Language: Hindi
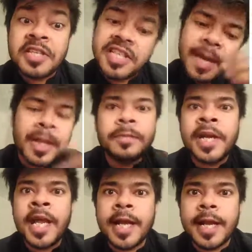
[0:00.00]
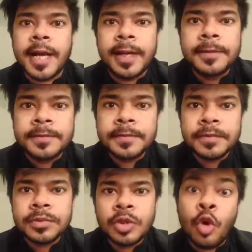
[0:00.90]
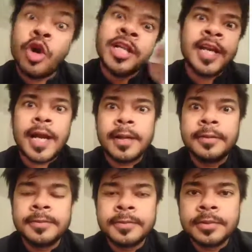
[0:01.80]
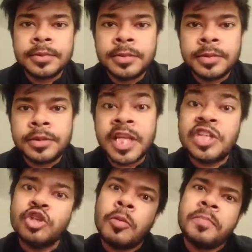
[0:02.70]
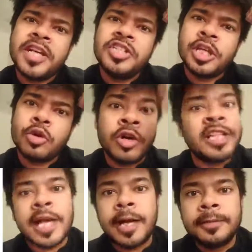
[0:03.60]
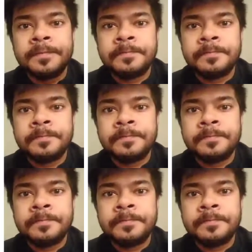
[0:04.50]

इसके बाद भी नहीं करेगा होने देगा देश को बेइज्जत होने देगा